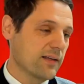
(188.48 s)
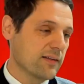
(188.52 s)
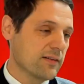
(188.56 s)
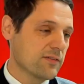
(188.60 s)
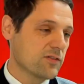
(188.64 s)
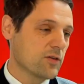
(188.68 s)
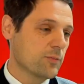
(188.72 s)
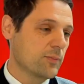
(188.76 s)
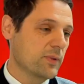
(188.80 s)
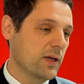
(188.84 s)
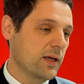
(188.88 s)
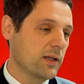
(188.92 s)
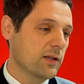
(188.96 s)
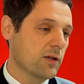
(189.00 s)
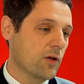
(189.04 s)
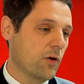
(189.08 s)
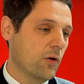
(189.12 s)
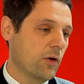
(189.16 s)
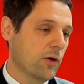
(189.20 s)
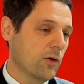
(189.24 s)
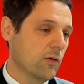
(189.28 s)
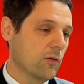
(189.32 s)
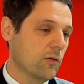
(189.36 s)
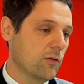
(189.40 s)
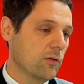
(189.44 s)
es um jeden
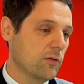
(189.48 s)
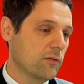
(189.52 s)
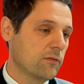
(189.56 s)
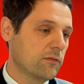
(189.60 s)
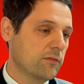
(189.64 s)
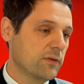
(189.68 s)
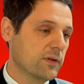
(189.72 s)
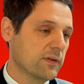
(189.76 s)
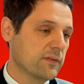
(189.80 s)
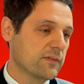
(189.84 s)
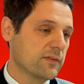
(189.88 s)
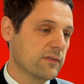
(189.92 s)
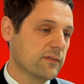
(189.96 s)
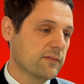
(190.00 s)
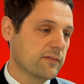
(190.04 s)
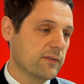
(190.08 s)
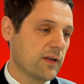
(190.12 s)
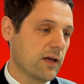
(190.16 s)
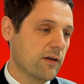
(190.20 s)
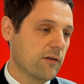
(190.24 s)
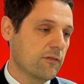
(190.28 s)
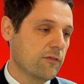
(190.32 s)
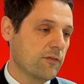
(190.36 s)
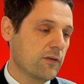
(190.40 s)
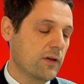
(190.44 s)
Euro. Wir sind
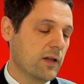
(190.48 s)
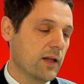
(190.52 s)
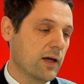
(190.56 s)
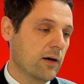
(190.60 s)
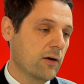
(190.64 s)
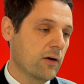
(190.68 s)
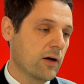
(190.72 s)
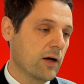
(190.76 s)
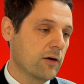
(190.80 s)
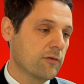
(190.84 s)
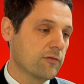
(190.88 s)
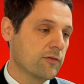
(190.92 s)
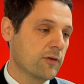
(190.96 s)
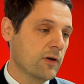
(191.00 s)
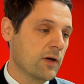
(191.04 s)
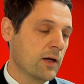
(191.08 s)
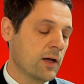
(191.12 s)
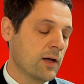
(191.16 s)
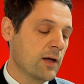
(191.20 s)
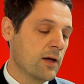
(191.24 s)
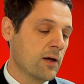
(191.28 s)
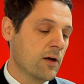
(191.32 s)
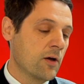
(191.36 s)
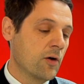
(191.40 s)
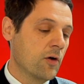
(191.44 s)
sehr viel auch auf
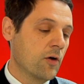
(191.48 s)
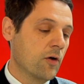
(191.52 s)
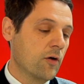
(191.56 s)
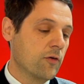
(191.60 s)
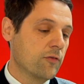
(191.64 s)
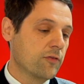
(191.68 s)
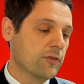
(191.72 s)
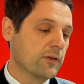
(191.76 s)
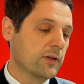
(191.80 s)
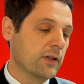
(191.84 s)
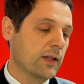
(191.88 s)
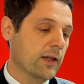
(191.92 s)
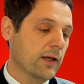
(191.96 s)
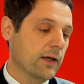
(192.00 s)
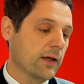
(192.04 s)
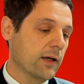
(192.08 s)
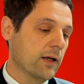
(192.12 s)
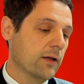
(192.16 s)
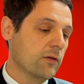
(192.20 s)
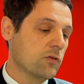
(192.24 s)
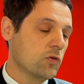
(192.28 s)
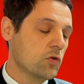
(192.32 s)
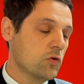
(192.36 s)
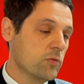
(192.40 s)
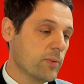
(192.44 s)

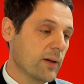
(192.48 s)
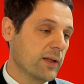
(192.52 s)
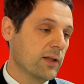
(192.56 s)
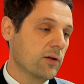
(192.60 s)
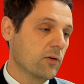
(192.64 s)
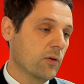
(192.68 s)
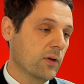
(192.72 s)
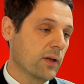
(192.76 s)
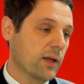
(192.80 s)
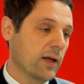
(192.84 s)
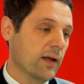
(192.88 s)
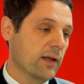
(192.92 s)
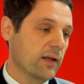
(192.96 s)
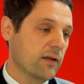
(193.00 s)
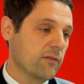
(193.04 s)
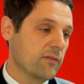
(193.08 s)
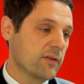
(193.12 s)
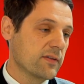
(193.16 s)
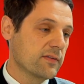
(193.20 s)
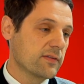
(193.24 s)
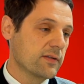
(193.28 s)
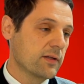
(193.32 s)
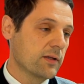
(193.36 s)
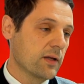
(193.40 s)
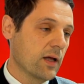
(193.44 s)
öffentliche Zuwendungen
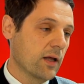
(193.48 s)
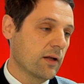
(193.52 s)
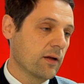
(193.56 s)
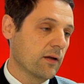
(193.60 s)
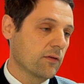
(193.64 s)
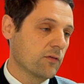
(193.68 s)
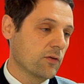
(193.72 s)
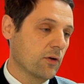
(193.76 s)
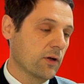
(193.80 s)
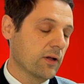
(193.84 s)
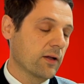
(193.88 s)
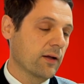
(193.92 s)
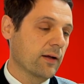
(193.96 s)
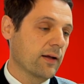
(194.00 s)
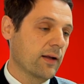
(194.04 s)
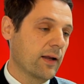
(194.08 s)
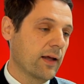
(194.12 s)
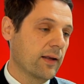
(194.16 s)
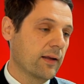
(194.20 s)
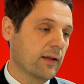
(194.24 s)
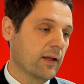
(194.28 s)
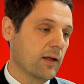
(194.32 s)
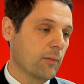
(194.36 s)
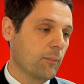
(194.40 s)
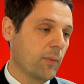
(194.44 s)
angewiesen in einer solchen
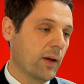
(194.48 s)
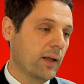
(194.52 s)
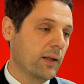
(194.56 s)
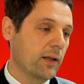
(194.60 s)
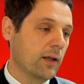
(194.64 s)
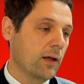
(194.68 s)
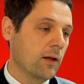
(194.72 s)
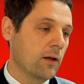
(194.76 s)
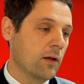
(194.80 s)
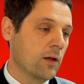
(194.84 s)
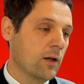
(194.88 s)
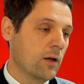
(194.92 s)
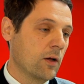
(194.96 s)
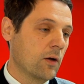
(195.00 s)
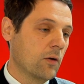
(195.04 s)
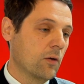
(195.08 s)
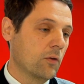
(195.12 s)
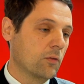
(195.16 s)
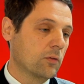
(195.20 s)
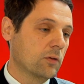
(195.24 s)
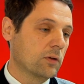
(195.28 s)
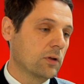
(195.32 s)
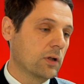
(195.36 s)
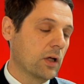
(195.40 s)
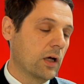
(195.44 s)
kleinen Gemeinde
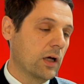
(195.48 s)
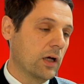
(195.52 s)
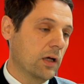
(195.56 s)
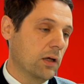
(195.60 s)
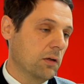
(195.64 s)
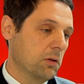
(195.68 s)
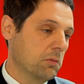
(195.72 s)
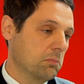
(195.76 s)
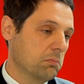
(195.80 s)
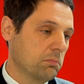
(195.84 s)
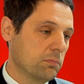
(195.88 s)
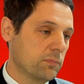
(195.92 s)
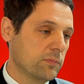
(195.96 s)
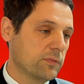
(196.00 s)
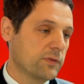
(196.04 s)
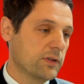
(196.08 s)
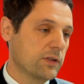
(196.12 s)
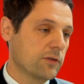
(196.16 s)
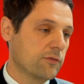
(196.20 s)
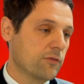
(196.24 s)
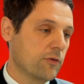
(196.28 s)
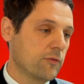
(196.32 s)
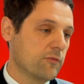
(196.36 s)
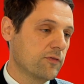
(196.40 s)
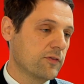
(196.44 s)
und da
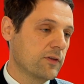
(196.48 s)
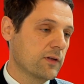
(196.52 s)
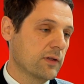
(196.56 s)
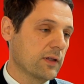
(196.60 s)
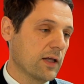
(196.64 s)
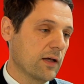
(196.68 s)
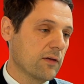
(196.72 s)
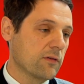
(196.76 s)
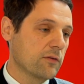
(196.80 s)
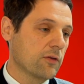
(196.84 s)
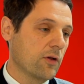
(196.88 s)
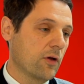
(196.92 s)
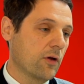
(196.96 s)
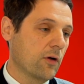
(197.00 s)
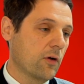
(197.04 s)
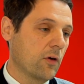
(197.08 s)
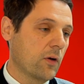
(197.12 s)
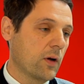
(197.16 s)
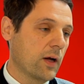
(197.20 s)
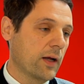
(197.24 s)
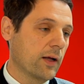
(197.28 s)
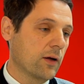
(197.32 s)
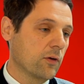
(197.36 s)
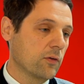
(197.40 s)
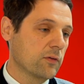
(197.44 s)
sind 50.000 Euro
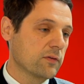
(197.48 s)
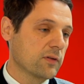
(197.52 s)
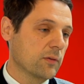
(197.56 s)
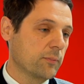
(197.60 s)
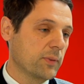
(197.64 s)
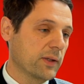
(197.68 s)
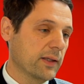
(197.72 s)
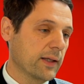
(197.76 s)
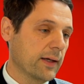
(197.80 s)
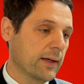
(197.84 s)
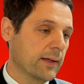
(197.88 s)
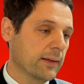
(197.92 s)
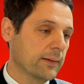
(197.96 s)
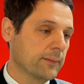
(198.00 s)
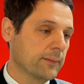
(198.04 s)
ein großer Betrag